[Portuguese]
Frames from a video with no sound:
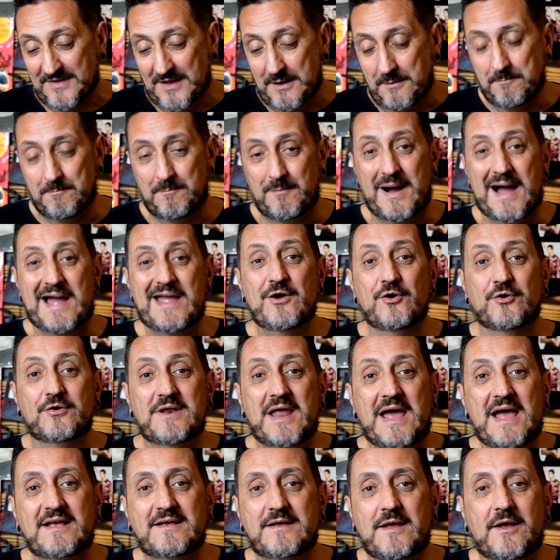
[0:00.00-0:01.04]

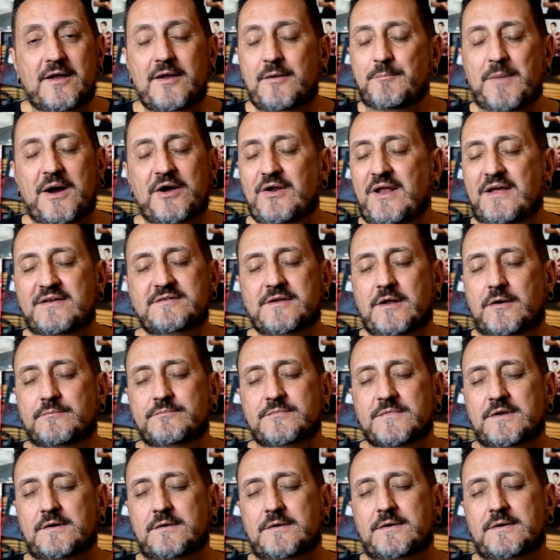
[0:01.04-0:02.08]
maionese, é, maionese não,
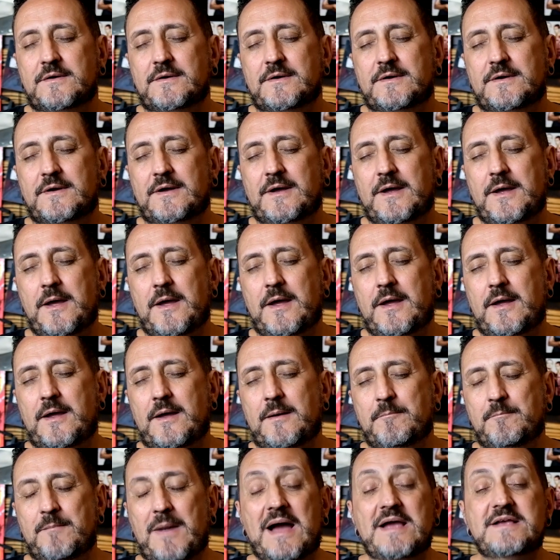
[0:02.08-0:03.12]
eh,
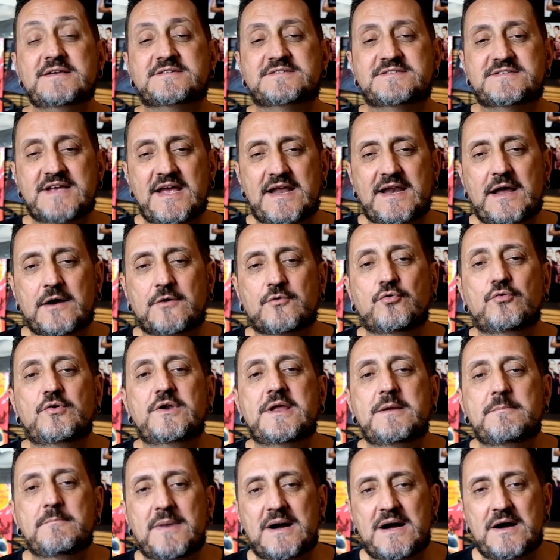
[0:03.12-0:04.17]
maisena com
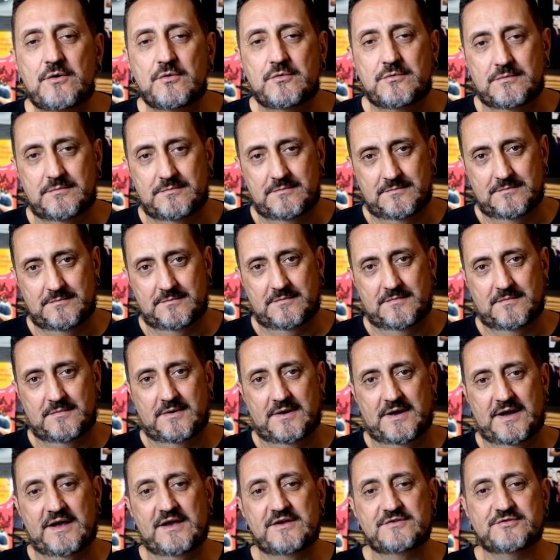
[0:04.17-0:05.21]
limão
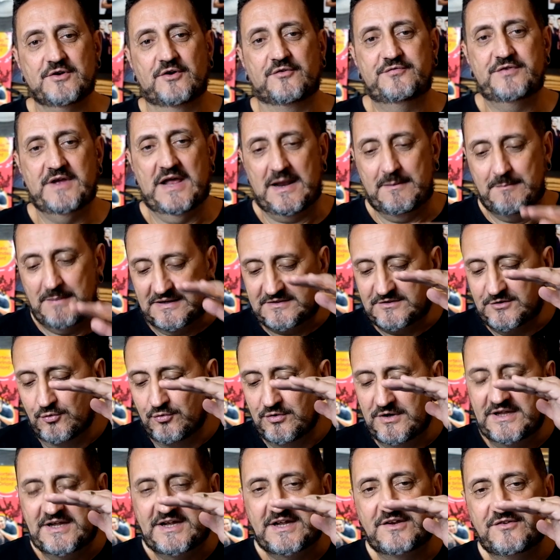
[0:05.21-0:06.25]
resolvia. Ela bateu um
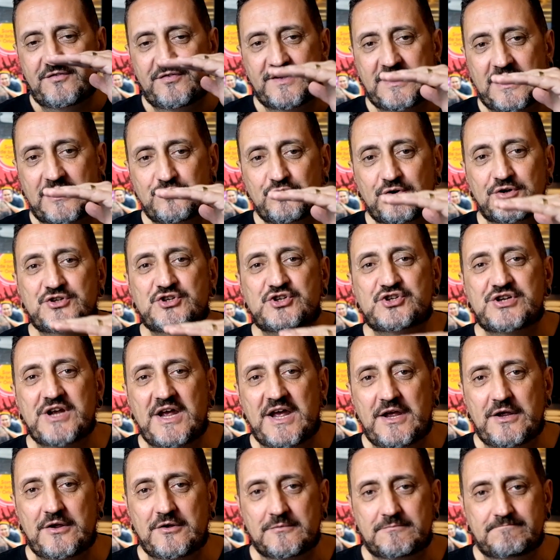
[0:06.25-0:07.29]
liquidificador
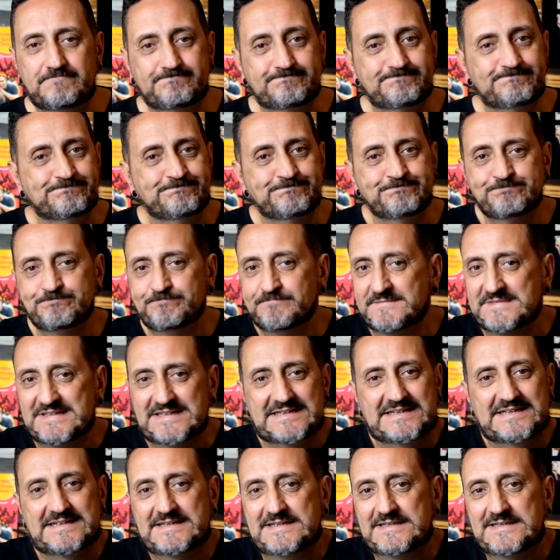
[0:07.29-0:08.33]
cheio,
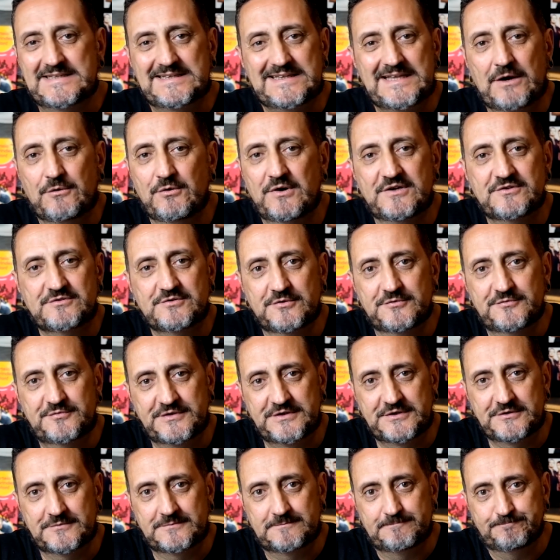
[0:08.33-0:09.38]
não
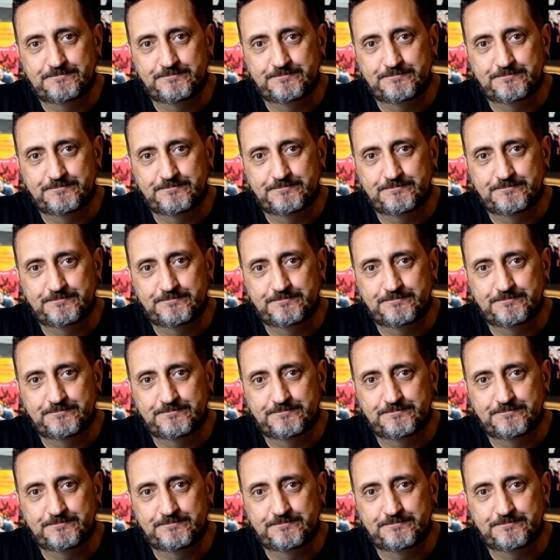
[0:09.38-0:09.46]
resolveu.